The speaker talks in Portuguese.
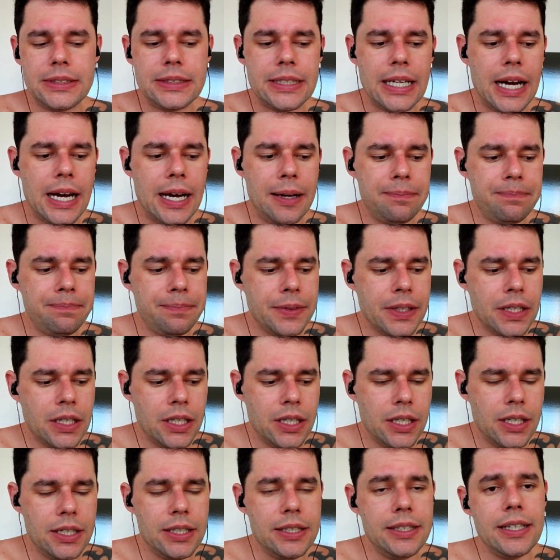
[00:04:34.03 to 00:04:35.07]
tá?
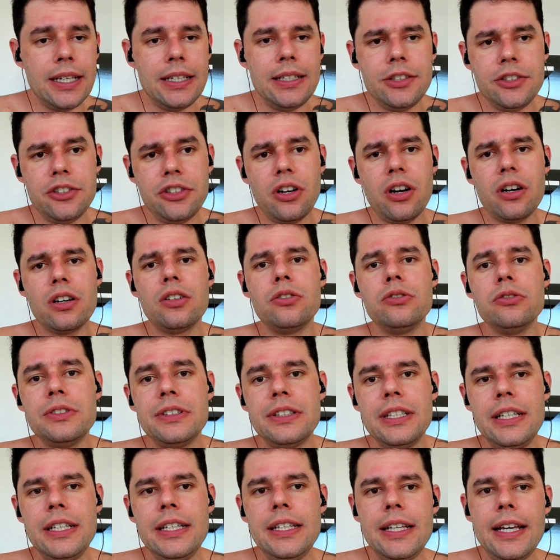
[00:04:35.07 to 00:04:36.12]
E eles jogam um
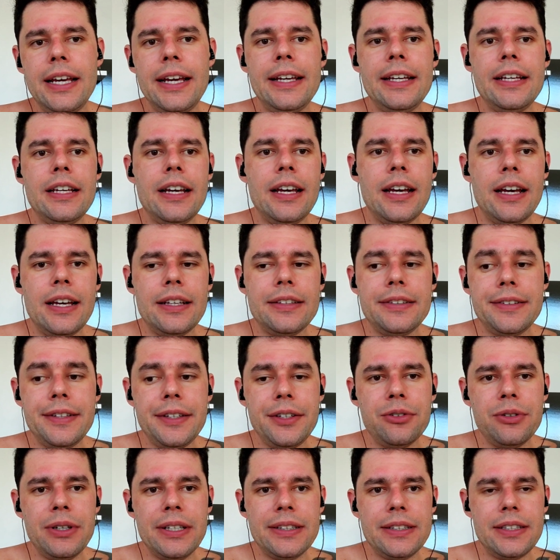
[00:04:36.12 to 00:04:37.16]
tri, é,
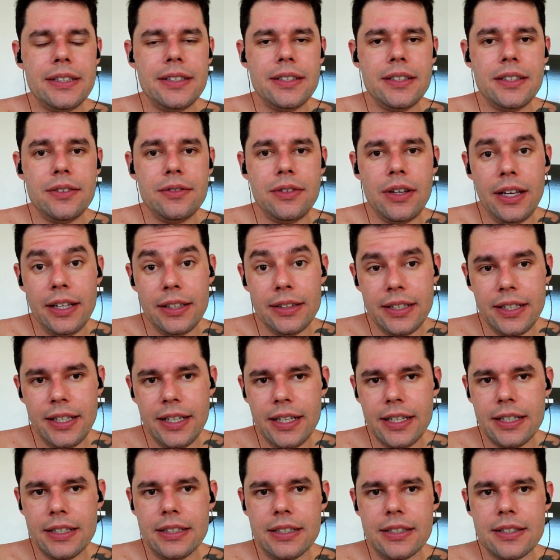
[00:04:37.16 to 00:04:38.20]
trio entre, entre
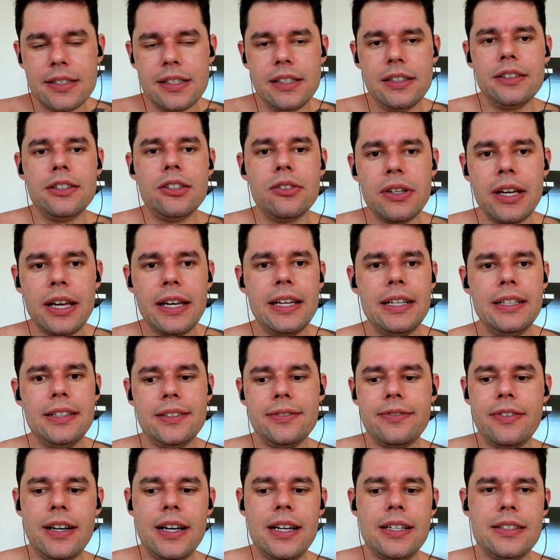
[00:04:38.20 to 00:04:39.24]
eles. Então o que, que eles
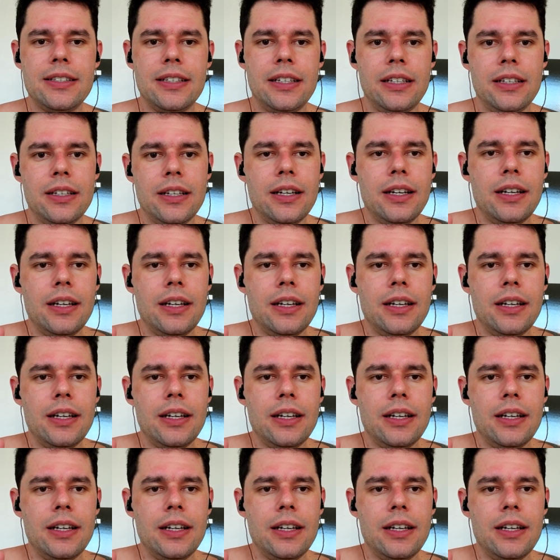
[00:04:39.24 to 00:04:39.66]
fazem?